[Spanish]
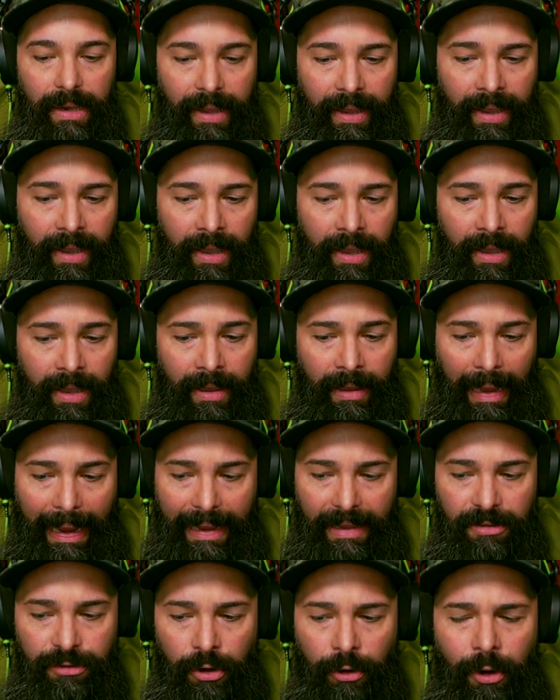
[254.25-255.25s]

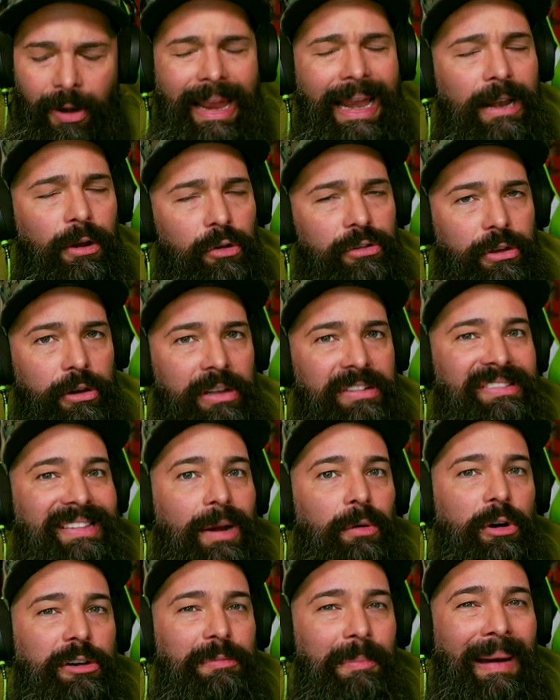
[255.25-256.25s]
yo creo que el contenido de
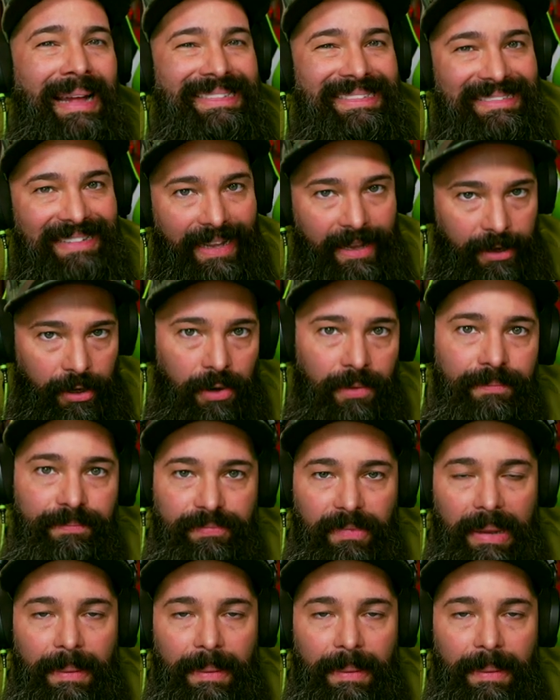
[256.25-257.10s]
Star Wars más serio.